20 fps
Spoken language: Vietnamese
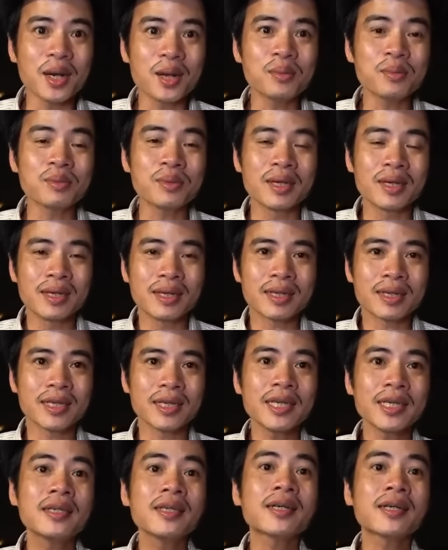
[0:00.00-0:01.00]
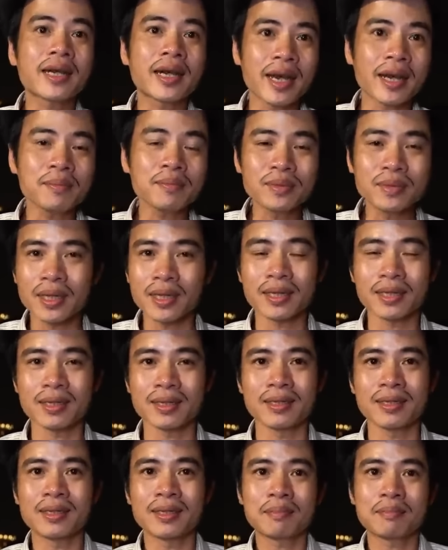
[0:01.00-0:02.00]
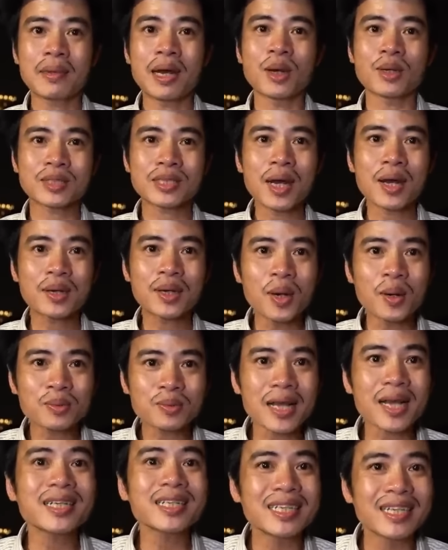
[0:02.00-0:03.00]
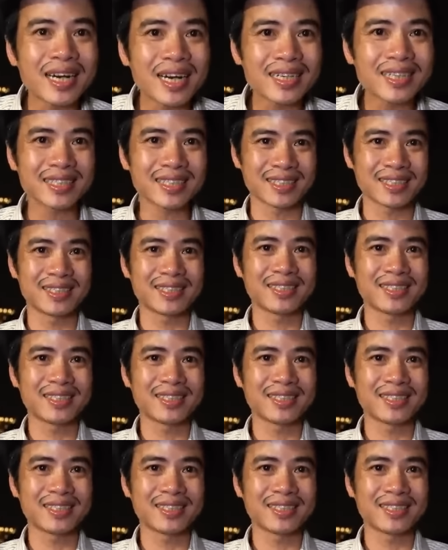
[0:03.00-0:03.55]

đông Ý thức kém thì bảo sao không tắc đường